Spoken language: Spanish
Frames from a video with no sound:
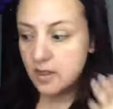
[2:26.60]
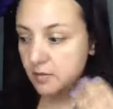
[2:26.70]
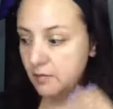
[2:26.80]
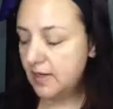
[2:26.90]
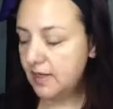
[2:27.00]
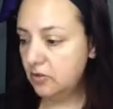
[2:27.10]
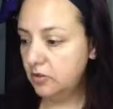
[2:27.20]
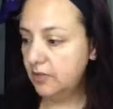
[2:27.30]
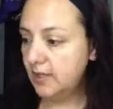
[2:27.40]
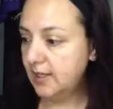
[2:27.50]
para que no
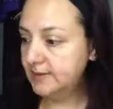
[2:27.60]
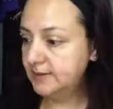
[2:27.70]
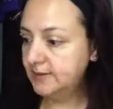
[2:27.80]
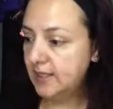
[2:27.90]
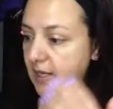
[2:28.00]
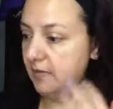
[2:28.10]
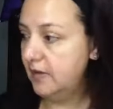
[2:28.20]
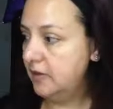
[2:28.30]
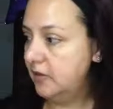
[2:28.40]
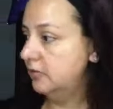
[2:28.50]
tengas el
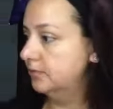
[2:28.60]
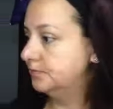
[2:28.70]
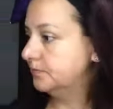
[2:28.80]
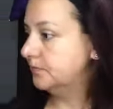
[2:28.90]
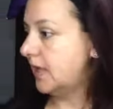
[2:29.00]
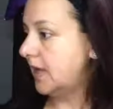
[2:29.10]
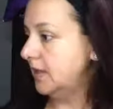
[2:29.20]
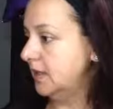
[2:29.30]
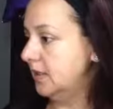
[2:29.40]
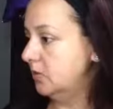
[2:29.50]
cabello
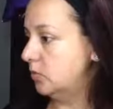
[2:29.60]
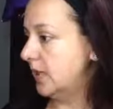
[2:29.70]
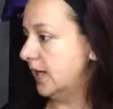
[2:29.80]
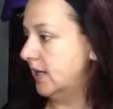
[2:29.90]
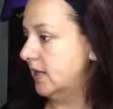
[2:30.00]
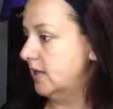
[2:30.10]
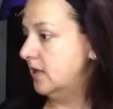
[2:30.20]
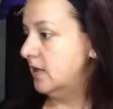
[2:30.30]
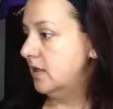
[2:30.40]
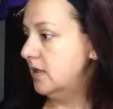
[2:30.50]
ahí en tu cara.
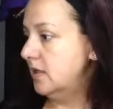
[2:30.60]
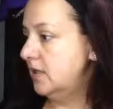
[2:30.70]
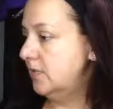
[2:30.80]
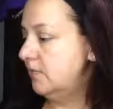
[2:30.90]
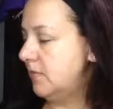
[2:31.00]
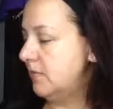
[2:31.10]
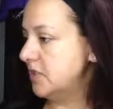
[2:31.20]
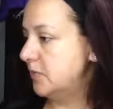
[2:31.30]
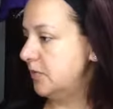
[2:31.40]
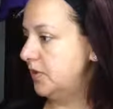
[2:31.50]
Y vamos
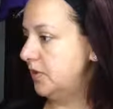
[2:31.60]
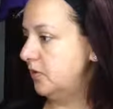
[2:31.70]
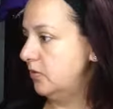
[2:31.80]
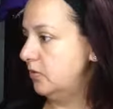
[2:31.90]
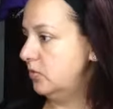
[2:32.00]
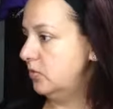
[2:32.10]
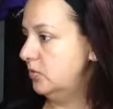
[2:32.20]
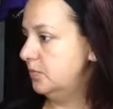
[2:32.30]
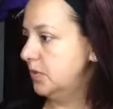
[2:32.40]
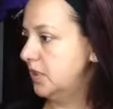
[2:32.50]
a ponernos un
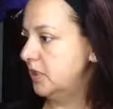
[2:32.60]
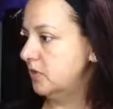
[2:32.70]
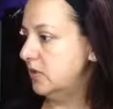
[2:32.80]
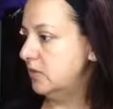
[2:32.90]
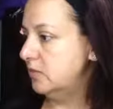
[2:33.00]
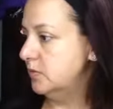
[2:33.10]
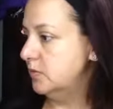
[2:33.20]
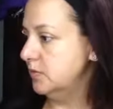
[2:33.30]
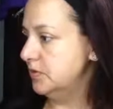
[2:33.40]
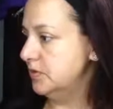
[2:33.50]
poquito de
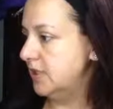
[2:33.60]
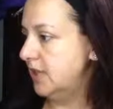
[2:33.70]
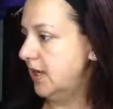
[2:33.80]
música.